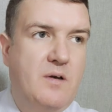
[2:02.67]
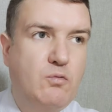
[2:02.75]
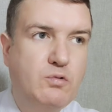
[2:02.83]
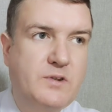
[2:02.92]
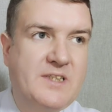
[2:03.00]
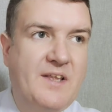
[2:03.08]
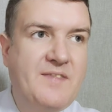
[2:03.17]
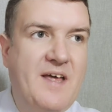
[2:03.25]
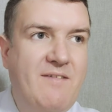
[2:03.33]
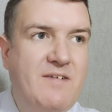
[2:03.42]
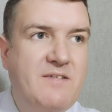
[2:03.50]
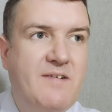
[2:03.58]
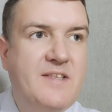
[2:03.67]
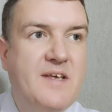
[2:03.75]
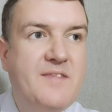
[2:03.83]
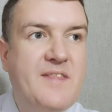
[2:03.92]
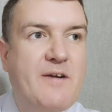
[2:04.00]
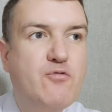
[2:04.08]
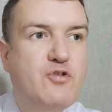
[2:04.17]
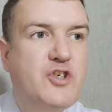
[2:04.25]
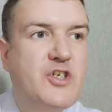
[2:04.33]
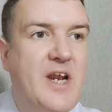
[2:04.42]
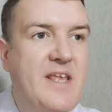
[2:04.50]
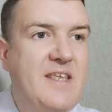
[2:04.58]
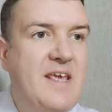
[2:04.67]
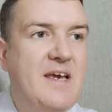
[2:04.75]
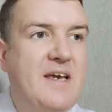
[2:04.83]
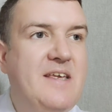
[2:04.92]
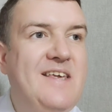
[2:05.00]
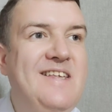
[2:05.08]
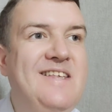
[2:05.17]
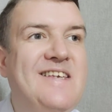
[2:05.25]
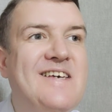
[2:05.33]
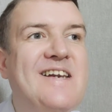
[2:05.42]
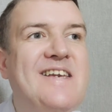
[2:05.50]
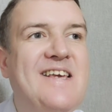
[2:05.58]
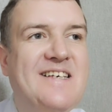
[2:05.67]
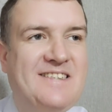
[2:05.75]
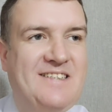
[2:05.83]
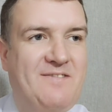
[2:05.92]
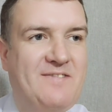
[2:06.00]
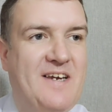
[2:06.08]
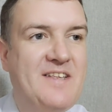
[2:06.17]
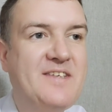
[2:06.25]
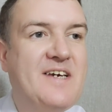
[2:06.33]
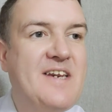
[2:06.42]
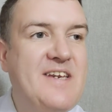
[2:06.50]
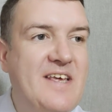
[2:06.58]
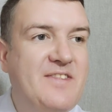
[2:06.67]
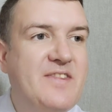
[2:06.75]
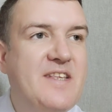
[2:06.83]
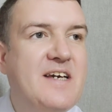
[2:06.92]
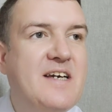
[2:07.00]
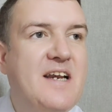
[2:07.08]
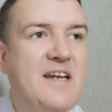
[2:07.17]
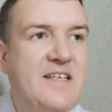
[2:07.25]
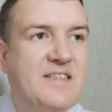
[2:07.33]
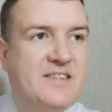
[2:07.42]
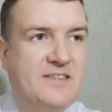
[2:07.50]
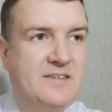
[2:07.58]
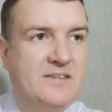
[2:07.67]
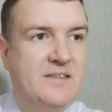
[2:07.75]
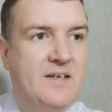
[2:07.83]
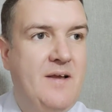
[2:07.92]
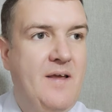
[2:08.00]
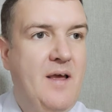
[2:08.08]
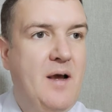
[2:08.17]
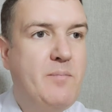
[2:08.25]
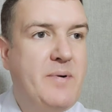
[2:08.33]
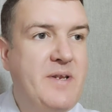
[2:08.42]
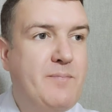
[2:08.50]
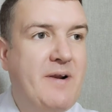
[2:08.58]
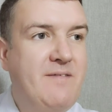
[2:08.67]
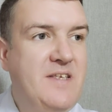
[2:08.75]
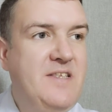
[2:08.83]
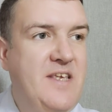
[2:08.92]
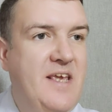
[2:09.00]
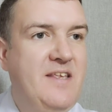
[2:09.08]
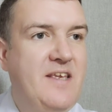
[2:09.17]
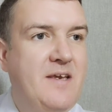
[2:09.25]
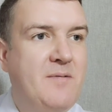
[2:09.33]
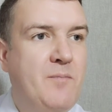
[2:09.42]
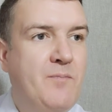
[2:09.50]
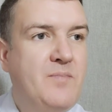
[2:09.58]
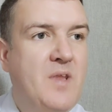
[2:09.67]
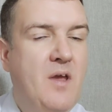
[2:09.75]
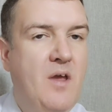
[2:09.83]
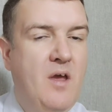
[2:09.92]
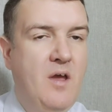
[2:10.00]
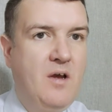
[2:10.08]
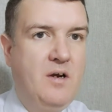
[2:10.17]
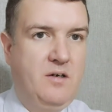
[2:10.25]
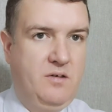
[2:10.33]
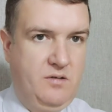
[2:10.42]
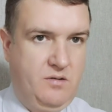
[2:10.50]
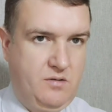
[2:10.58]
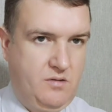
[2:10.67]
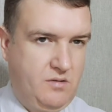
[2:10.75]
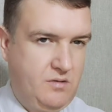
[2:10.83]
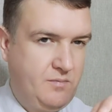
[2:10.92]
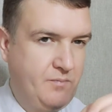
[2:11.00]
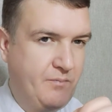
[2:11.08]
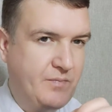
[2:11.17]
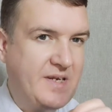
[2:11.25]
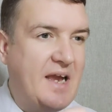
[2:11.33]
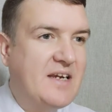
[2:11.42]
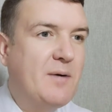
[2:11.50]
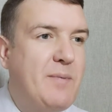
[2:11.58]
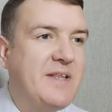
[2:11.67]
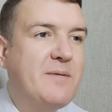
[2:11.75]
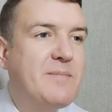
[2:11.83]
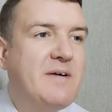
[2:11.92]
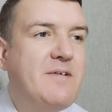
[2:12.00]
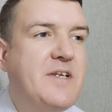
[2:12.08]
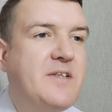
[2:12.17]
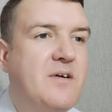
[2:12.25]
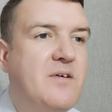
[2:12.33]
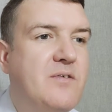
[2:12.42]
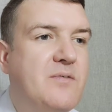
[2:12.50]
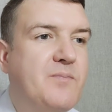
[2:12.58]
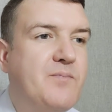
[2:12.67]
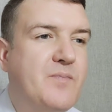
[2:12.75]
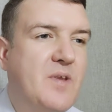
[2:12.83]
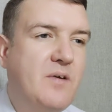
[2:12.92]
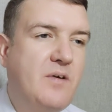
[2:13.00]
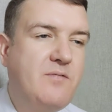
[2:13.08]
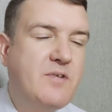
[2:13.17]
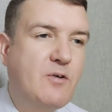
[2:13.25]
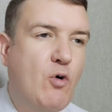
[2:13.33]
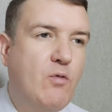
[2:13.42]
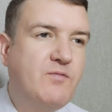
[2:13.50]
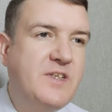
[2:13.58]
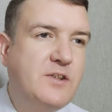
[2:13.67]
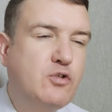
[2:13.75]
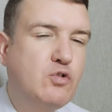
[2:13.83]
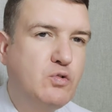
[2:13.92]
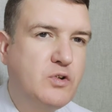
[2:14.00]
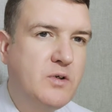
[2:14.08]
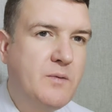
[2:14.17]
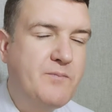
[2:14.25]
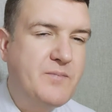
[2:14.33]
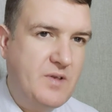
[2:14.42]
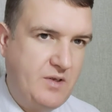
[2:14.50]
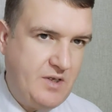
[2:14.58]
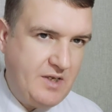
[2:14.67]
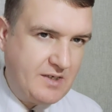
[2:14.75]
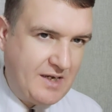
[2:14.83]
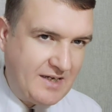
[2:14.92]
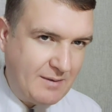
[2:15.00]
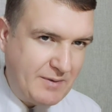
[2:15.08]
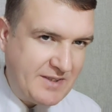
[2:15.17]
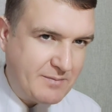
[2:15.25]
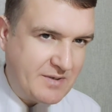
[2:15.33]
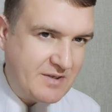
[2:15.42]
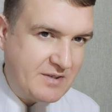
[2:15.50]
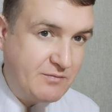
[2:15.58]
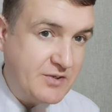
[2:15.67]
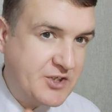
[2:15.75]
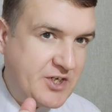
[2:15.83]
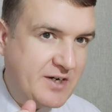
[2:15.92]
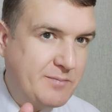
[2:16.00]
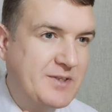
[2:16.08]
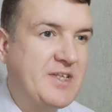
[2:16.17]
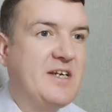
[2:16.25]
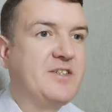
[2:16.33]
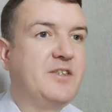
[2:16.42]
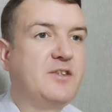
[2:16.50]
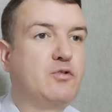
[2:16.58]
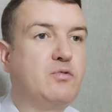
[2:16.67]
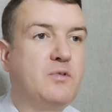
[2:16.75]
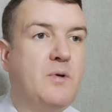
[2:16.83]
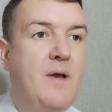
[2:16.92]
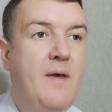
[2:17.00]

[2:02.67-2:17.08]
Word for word: устанавливать нарушение интересов конкретных лиц при проведении. Как об этом говорит Верховный суд и как об этом говорит Высший арбитражный суд